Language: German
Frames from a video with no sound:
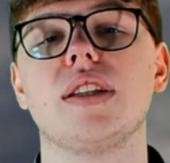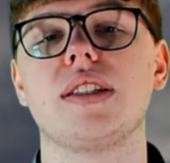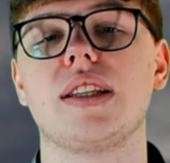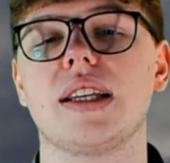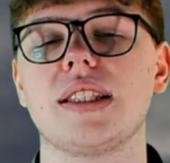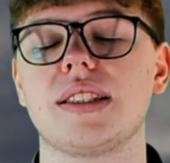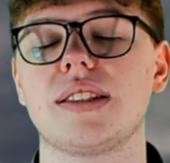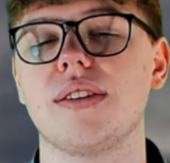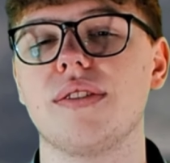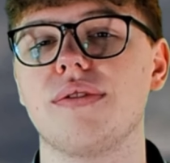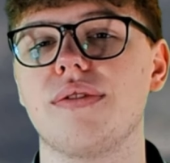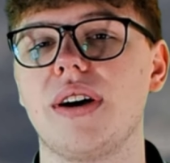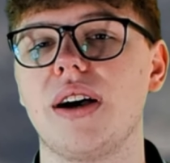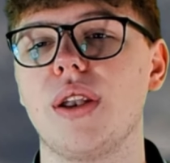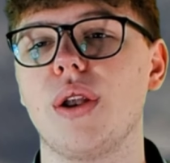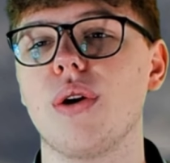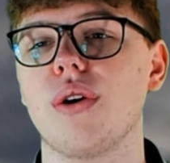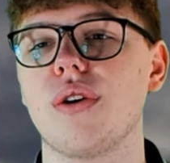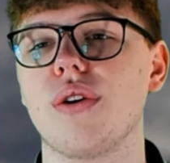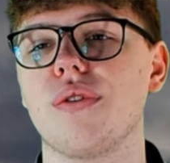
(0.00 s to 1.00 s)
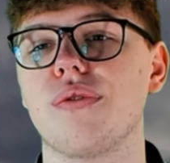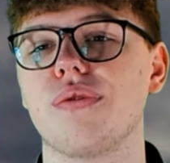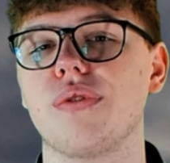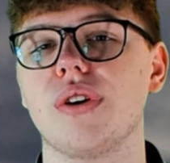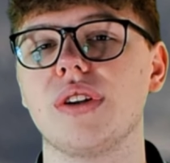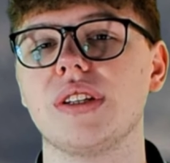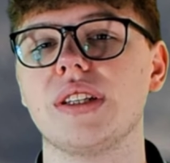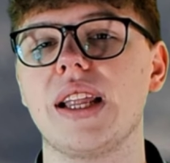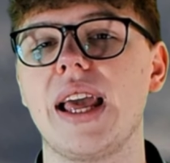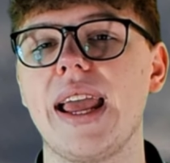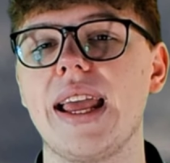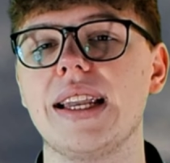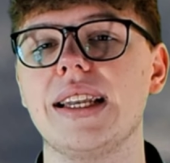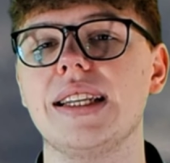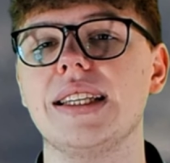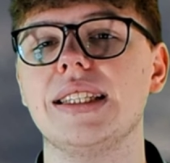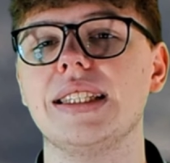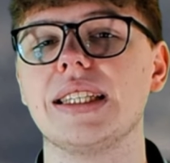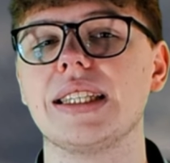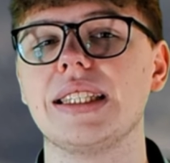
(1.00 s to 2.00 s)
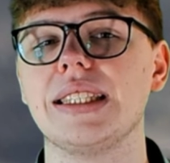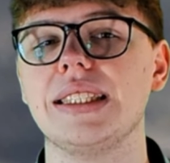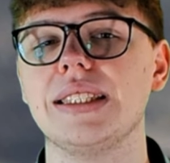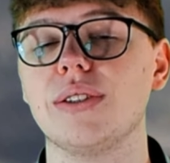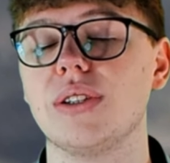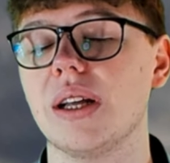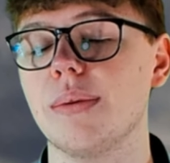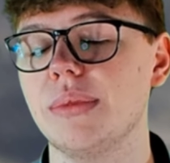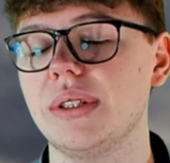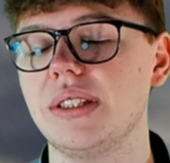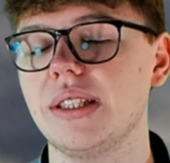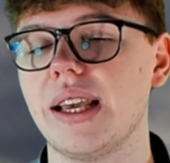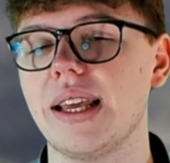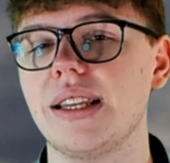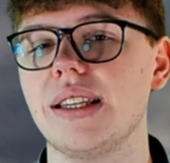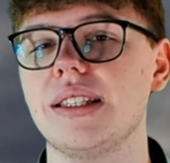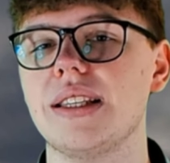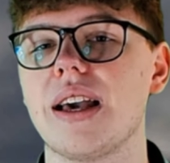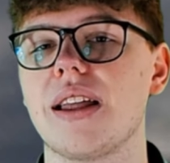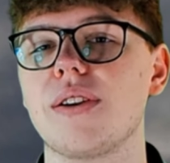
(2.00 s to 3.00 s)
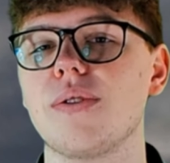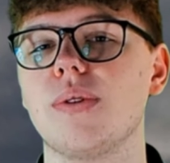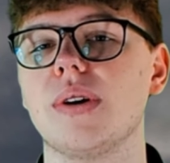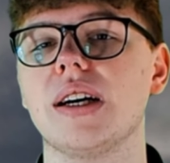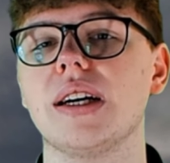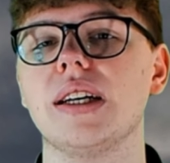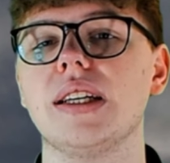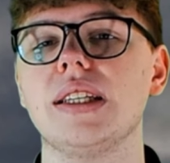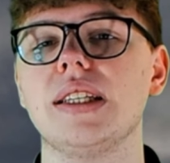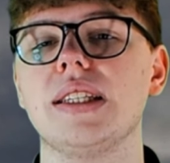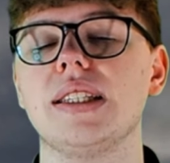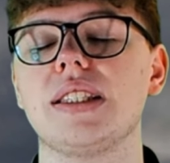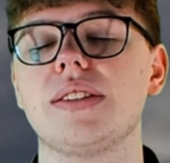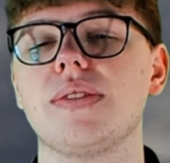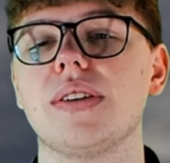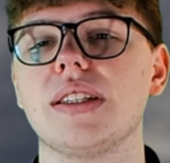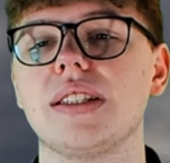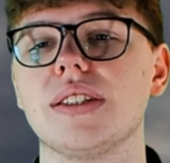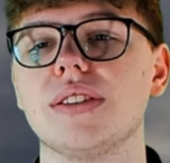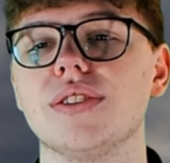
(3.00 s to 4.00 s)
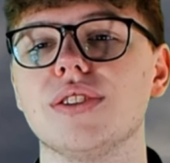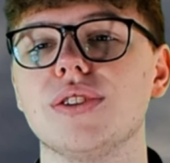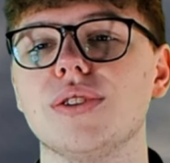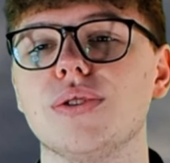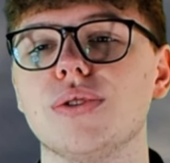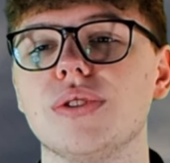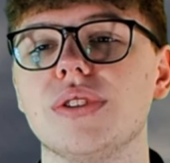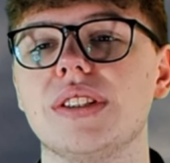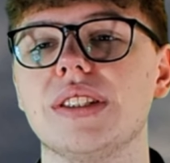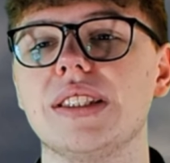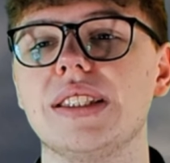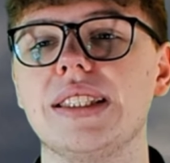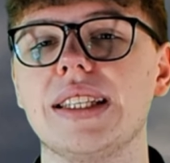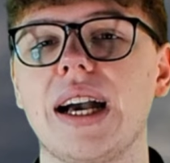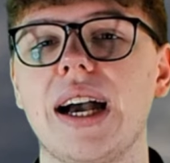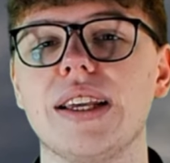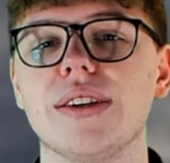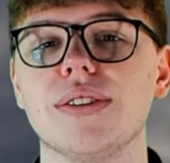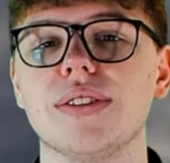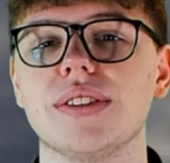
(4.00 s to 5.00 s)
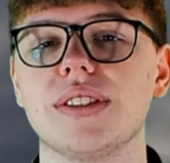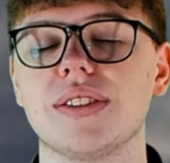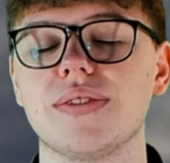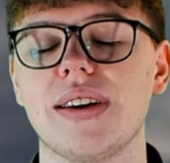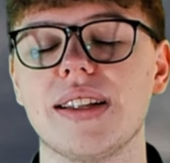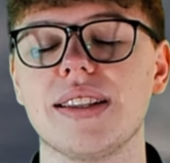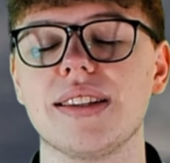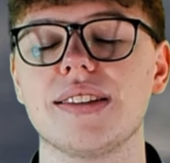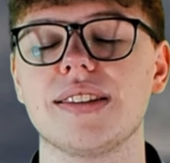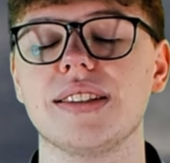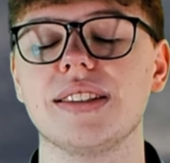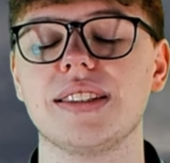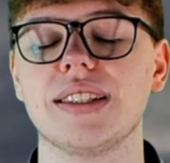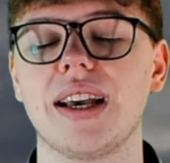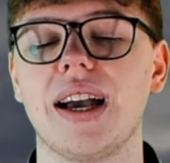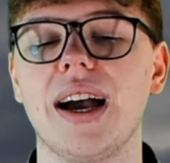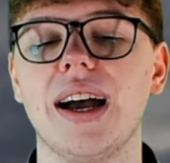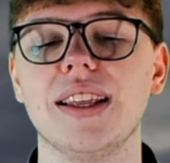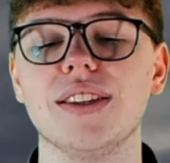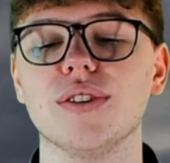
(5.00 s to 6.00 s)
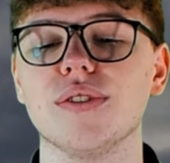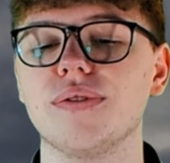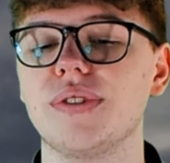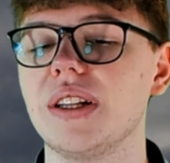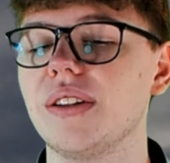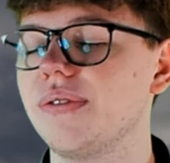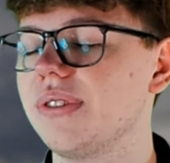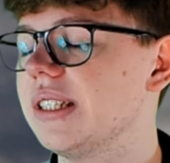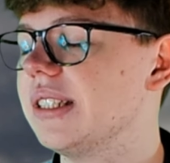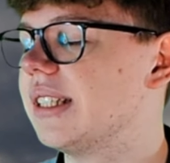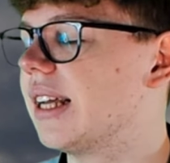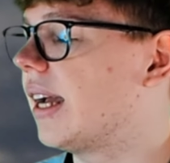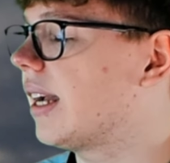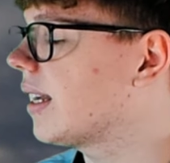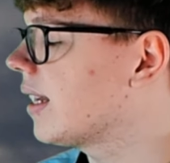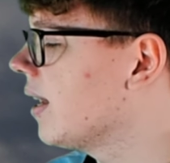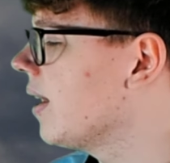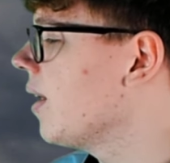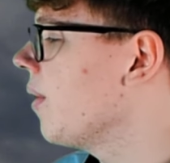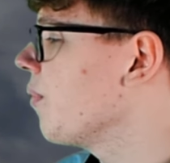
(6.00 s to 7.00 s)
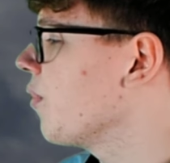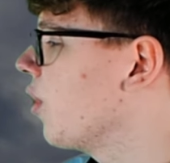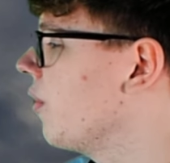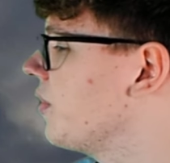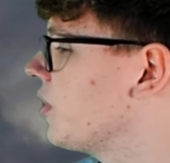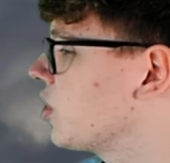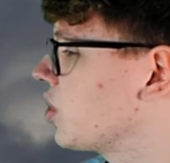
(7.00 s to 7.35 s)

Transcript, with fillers: Das war noch von Ende oder Mitte, Ende Januar 2023. Also vielen, vielen Dank. Und